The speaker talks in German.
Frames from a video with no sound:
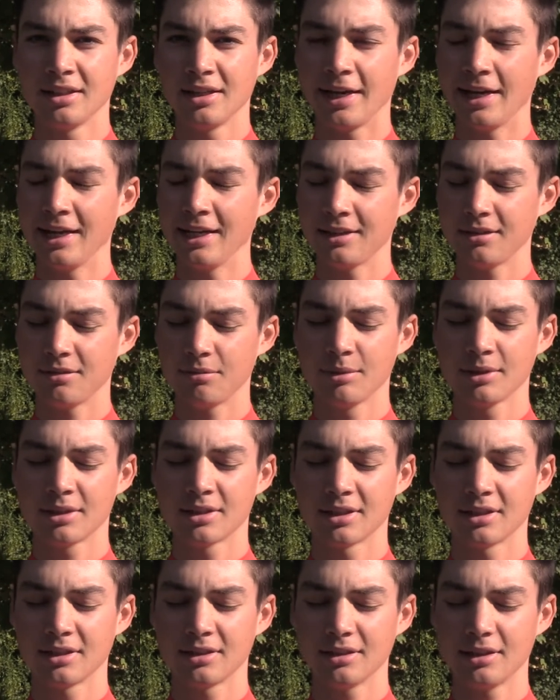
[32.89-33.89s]
äh, mit
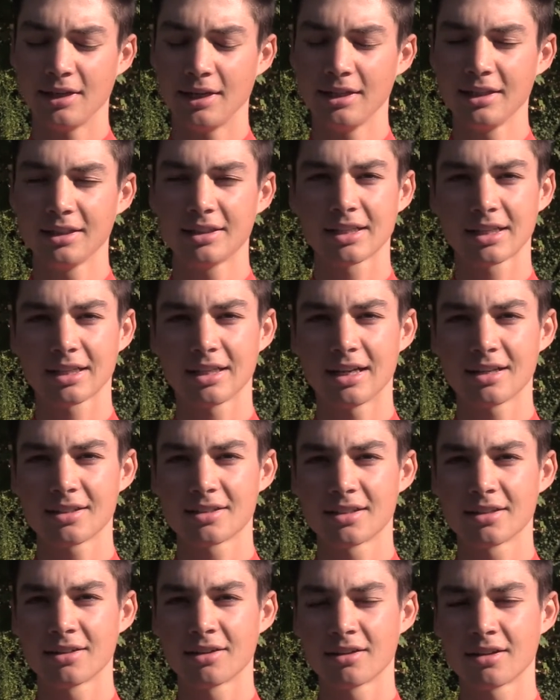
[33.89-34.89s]
der
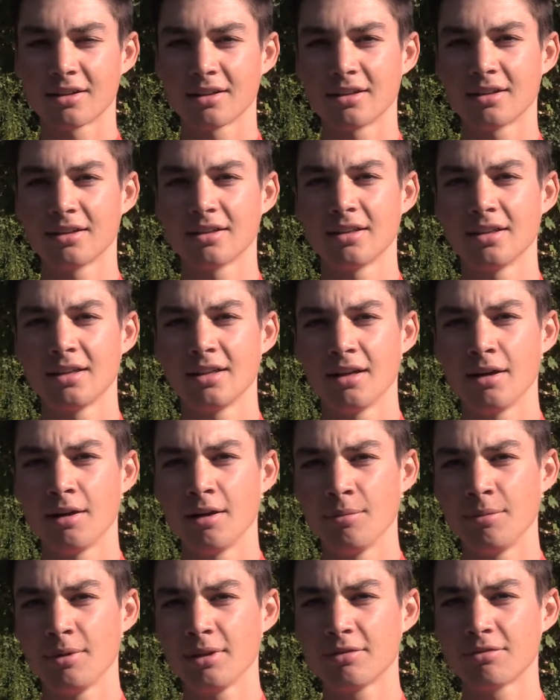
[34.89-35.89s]
Eliteklasse da, da
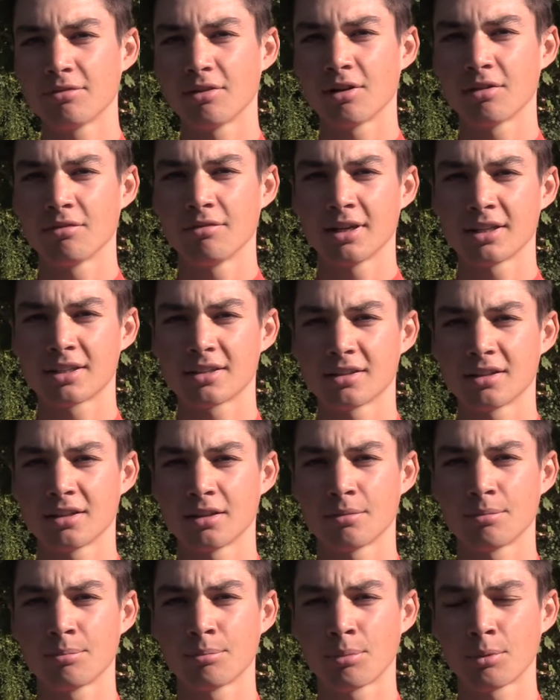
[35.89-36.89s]
mitfahren wird,
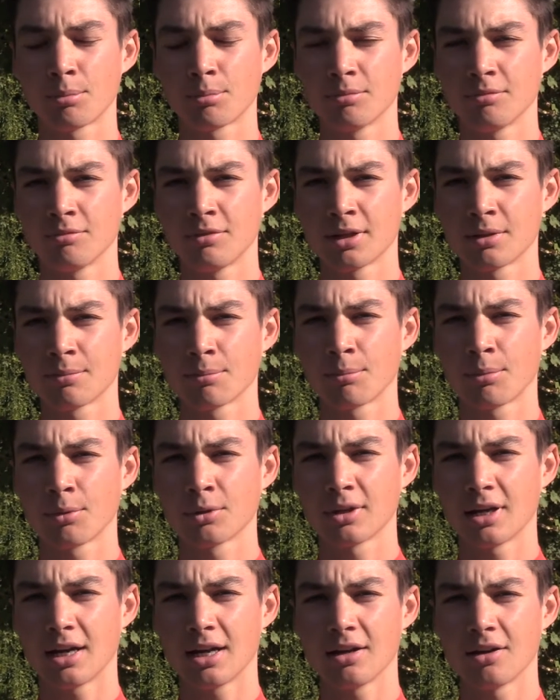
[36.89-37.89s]
äh, wird
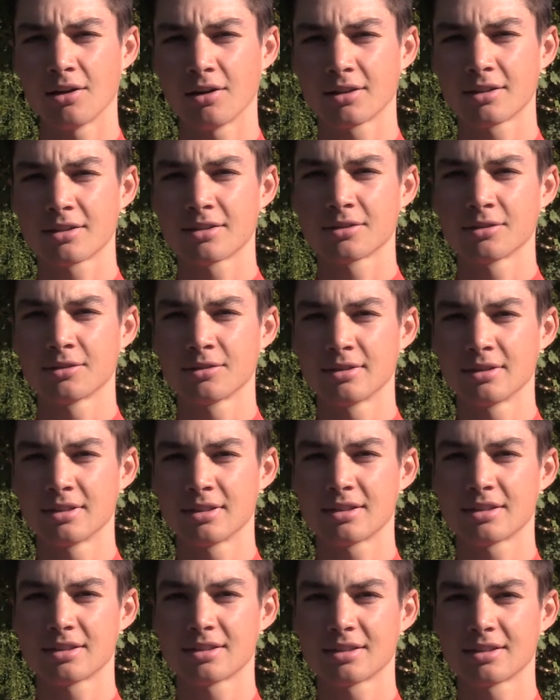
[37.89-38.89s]
brutal hart und
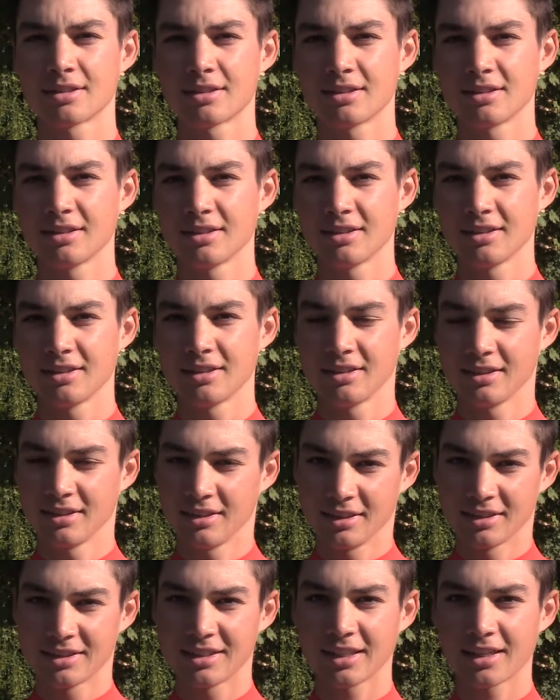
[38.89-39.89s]

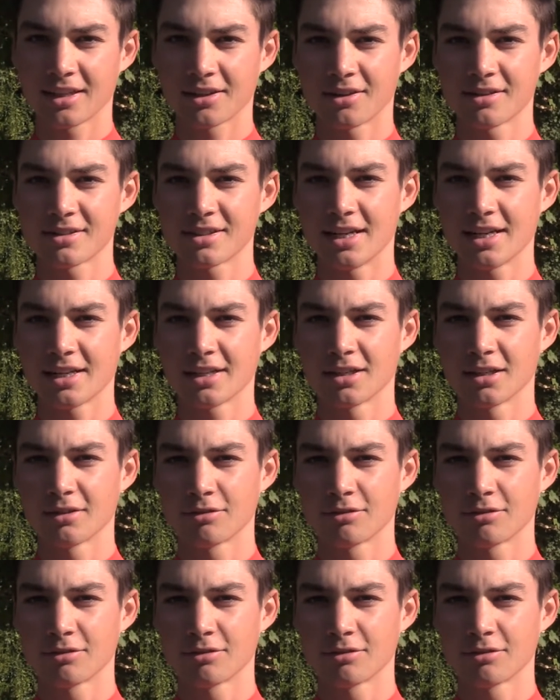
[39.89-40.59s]
sicher ganz eigene